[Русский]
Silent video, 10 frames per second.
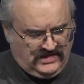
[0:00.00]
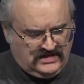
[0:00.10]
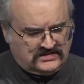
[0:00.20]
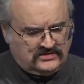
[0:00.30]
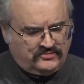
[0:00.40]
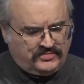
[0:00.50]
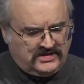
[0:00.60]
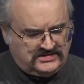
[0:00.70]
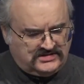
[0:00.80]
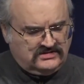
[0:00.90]
если оно
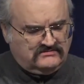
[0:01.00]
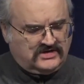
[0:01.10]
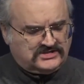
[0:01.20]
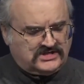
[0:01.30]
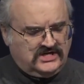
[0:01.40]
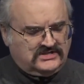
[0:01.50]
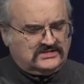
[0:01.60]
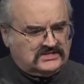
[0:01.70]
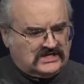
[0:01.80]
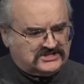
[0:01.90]
поистине
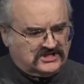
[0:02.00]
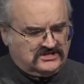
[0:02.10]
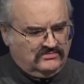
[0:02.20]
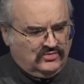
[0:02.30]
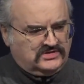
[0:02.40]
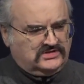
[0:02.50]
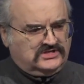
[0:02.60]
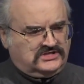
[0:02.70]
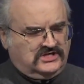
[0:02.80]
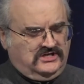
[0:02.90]
выражает наше к Нему
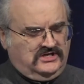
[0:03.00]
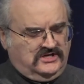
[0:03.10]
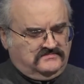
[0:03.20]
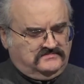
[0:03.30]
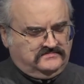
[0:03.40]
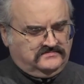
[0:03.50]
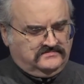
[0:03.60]
отношение.